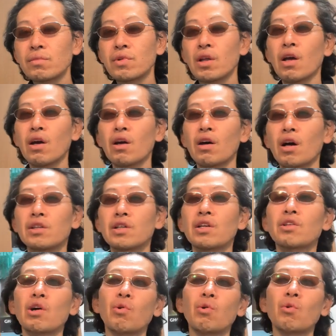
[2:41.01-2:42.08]
で、は
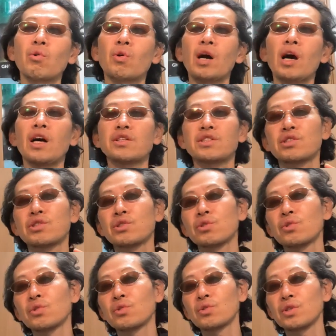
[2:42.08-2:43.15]
ねた方が
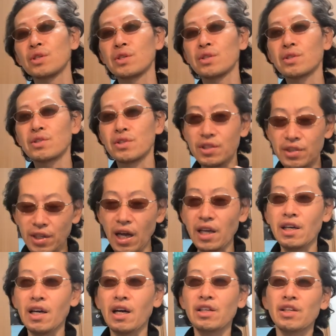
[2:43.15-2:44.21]
82
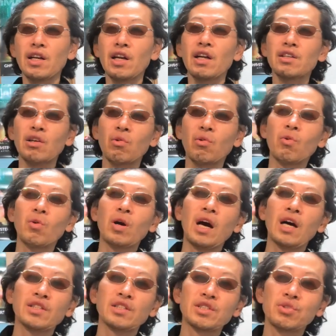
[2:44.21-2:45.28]
歳、はねられた方が
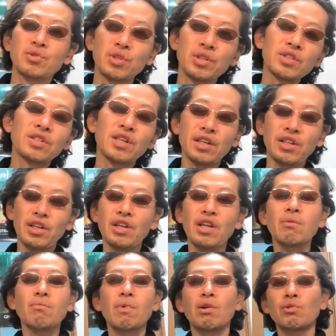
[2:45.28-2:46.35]
81歳で
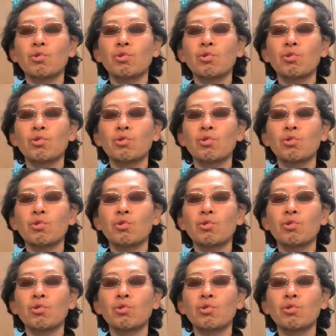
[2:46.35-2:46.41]
ね、まあ